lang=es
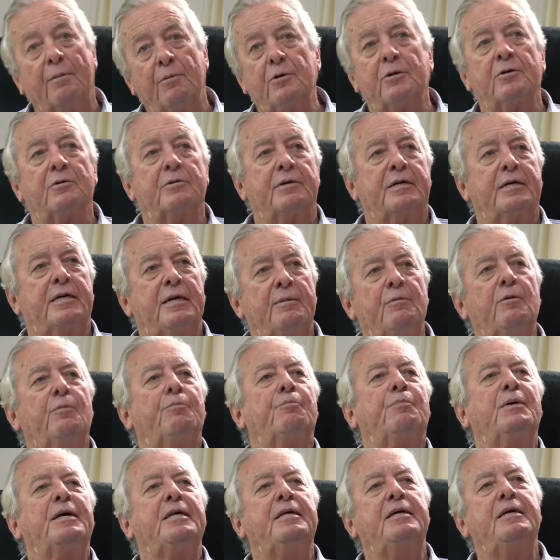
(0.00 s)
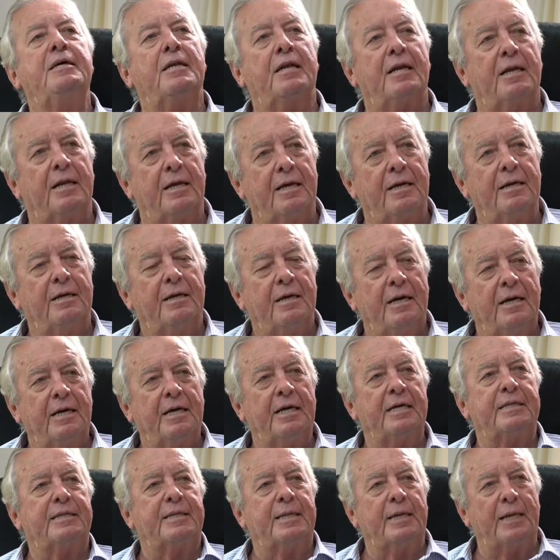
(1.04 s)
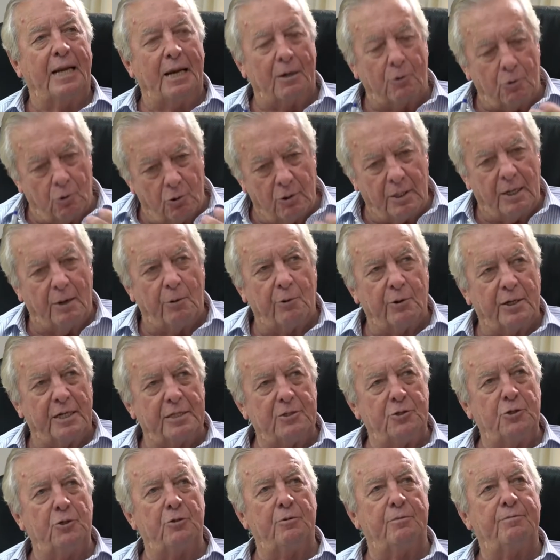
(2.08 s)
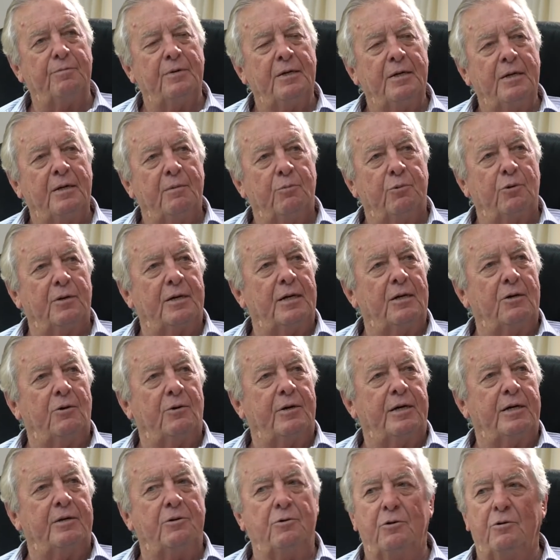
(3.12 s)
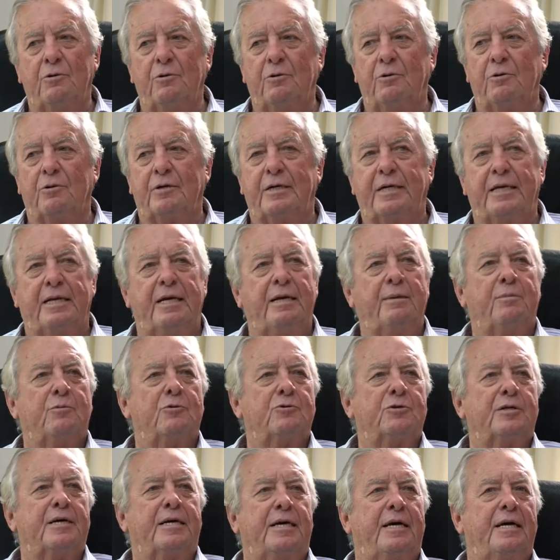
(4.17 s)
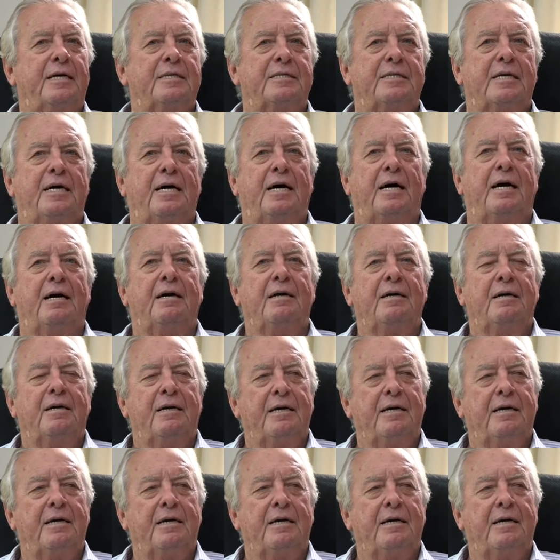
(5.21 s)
Bueno, queremos pedirle la colaboración porque lo que no queremos es que haya